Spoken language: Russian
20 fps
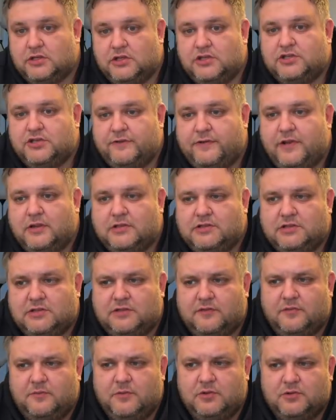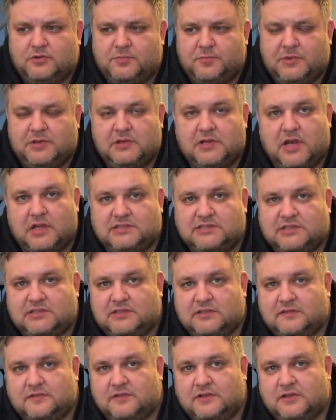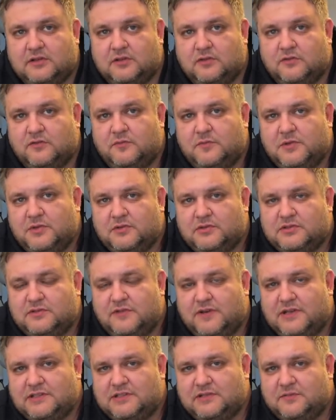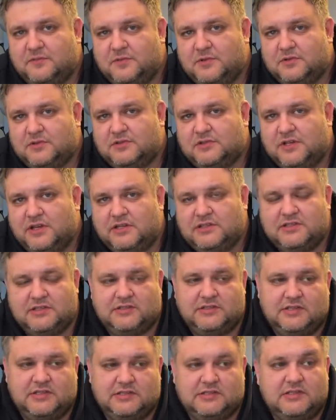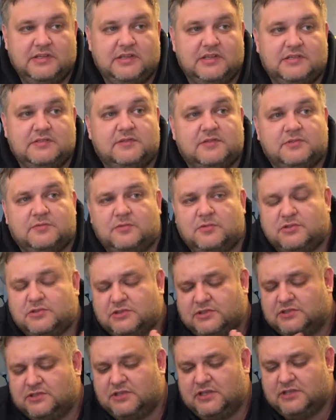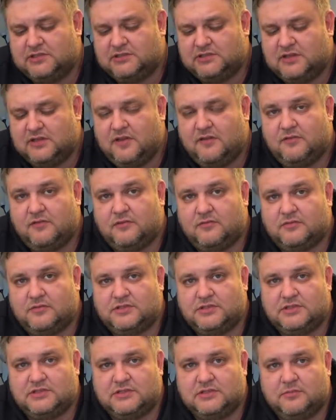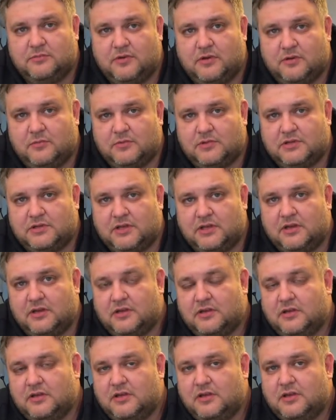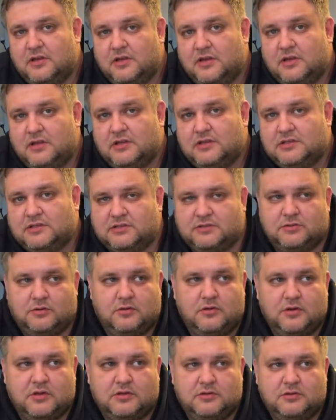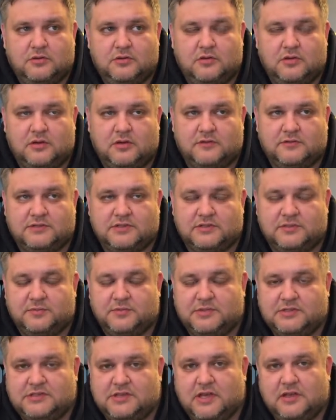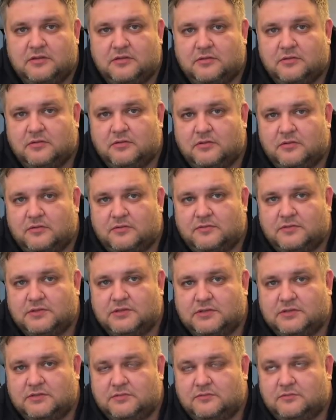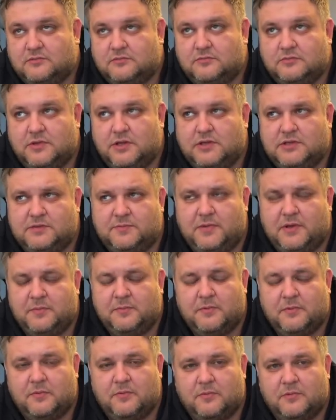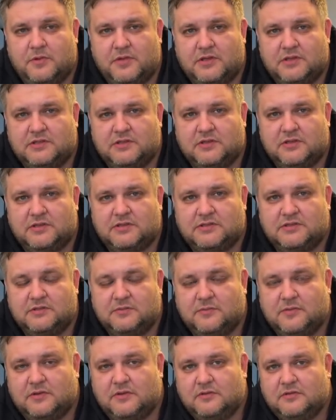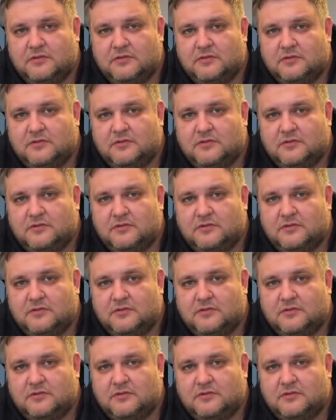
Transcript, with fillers: я ночевал где-то в минус 15, наверное, но в минус 20, в минус 30, если есть возможность, я останавливаюсь и снимаю мотель за 40 долларов, за 50 долларов, за 35, по-моему, я один раз Mm-hmm.